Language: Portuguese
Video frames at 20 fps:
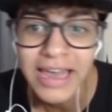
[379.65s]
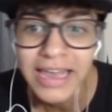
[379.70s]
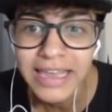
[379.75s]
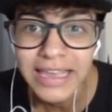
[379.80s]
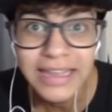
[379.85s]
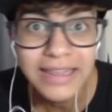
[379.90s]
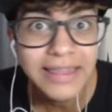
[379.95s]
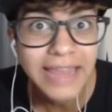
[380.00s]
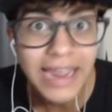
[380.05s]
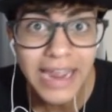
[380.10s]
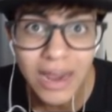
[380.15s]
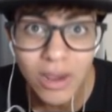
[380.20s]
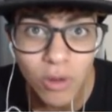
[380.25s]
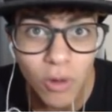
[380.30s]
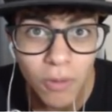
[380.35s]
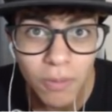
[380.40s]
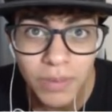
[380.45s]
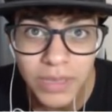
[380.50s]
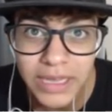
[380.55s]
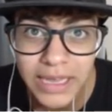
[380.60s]
E nem a
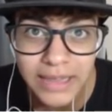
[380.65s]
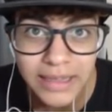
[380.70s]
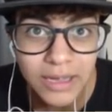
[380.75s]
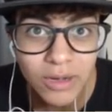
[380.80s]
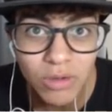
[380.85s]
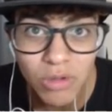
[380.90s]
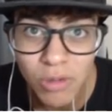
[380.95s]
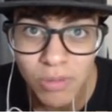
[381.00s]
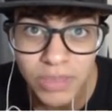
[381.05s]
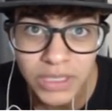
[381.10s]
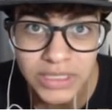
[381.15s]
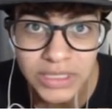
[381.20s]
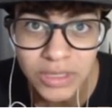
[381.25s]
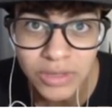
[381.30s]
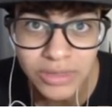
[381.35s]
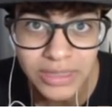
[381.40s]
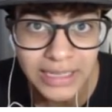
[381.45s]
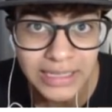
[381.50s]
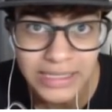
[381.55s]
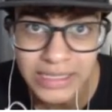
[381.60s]
lobinha, nem o
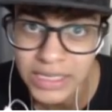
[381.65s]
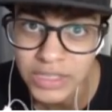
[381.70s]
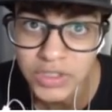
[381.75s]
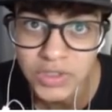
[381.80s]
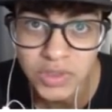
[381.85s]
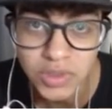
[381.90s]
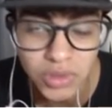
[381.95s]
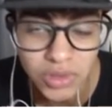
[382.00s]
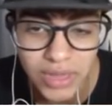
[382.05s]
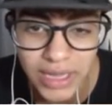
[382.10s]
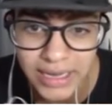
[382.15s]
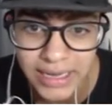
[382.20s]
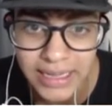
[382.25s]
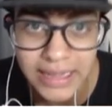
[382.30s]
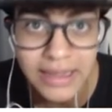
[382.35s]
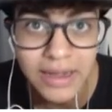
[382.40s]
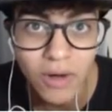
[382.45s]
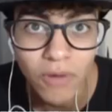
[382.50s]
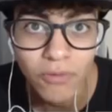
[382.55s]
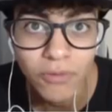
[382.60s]
lobizinho tá ciente disso daqui
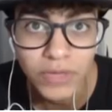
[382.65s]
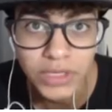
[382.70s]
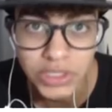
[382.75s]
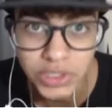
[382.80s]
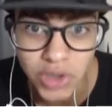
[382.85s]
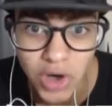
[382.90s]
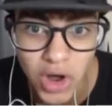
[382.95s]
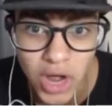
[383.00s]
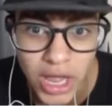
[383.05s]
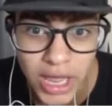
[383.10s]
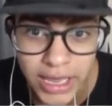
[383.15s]
não, fechou?